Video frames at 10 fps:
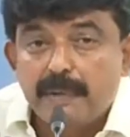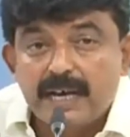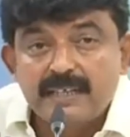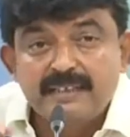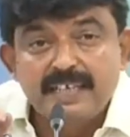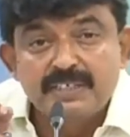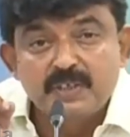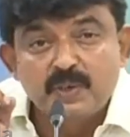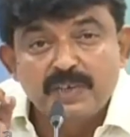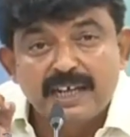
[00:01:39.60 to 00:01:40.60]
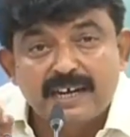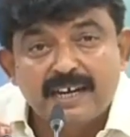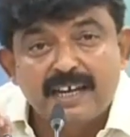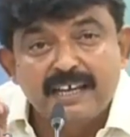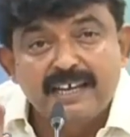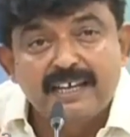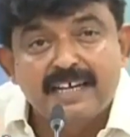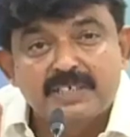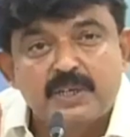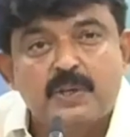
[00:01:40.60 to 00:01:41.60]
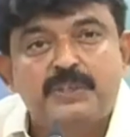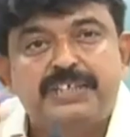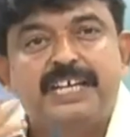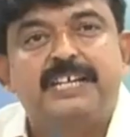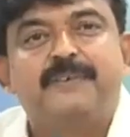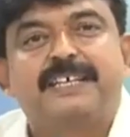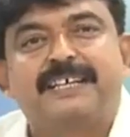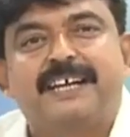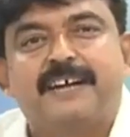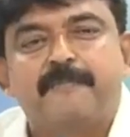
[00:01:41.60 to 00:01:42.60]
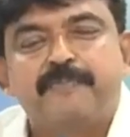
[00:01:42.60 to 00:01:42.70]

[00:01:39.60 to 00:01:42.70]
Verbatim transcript: భారతదేశంలో ఎక్కడ ఏ రాష్ట్రంలో చేయని విధంగా